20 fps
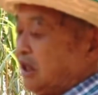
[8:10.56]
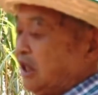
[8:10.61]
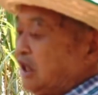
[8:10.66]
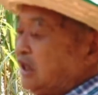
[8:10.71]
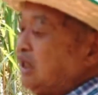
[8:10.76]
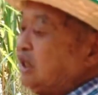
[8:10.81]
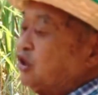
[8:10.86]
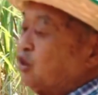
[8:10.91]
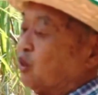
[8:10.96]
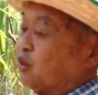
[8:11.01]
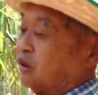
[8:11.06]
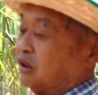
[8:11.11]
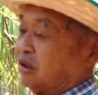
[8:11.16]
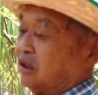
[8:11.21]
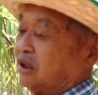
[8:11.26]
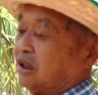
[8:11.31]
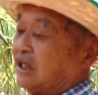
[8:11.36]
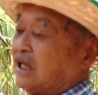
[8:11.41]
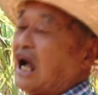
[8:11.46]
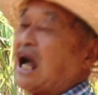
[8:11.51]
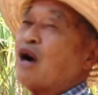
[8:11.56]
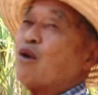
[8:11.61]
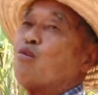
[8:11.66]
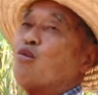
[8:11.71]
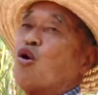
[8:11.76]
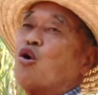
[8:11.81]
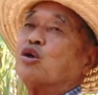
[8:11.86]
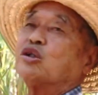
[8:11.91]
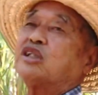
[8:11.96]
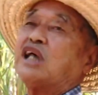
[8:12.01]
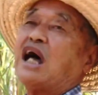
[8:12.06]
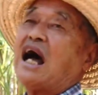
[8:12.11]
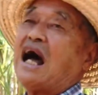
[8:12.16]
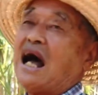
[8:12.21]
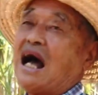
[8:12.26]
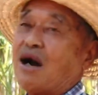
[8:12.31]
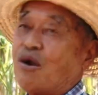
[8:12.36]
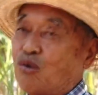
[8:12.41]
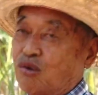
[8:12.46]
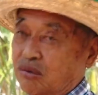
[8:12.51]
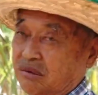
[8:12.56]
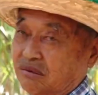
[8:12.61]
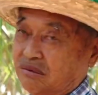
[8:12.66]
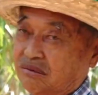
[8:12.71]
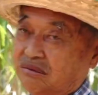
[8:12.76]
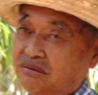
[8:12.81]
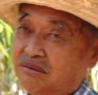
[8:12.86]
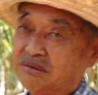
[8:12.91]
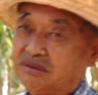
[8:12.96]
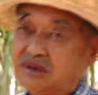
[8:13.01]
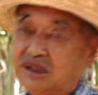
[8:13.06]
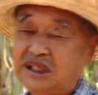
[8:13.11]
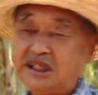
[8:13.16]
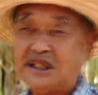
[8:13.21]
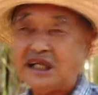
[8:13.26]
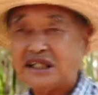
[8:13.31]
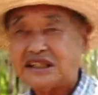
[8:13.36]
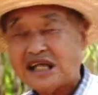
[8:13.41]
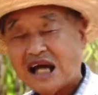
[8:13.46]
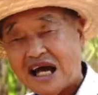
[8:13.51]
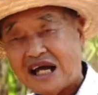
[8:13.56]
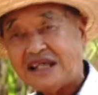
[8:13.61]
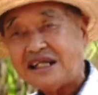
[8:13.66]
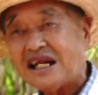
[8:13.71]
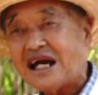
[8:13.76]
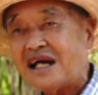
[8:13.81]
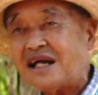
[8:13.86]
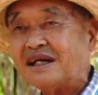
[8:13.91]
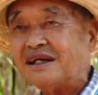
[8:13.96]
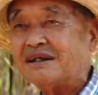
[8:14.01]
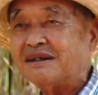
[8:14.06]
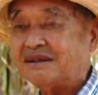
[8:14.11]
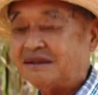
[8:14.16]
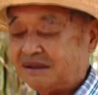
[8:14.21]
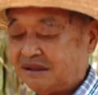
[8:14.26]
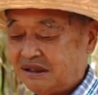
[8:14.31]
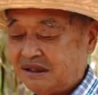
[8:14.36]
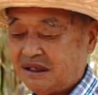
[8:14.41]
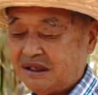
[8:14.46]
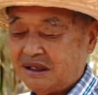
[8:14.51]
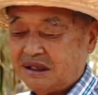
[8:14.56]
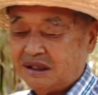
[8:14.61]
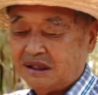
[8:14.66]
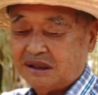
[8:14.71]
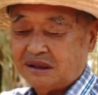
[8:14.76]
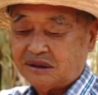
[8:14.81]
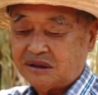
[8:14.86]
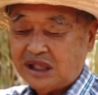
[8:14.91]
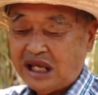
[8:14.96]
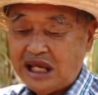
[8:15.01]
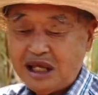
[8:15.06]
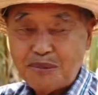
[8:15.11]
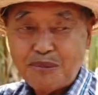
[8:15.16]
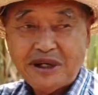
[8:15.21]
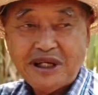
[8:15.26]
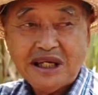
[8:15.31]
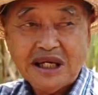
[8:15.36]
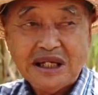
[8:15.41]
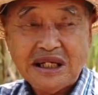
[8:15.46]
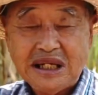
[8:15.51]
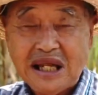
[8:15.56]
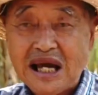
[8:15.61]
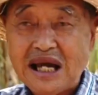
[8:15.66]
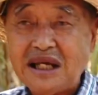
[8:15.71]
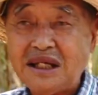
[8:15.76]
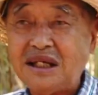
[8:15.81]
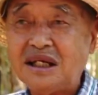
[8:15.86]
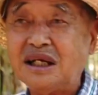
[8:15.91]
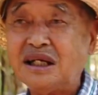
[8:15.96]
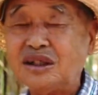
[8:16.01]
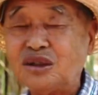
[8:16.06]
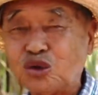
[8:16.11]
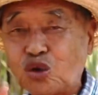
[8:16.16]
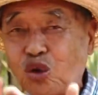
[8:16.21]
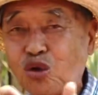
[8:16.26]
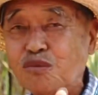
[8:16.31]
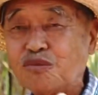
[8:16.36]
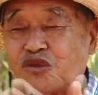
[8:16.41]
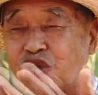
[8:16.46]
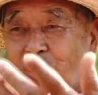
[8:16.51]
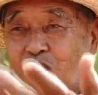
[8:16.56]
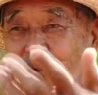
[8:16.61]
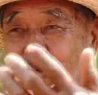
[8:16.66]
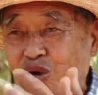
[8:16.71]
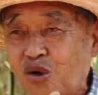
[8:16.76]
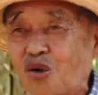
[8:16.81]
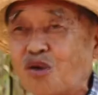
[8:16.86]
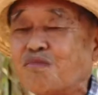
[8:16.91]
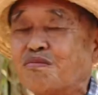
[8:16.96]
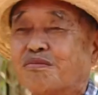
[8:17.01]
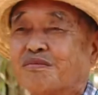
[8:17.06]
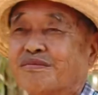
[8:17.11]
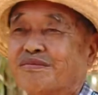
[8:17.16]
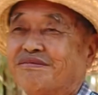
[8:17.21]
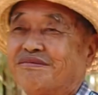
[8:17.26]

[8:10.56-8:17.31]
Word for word: ดีที่สุด9โมงเช้าที่จะใช้นะ ตีไปเย็นได้หนึ่งทุ่มสองทุ่ม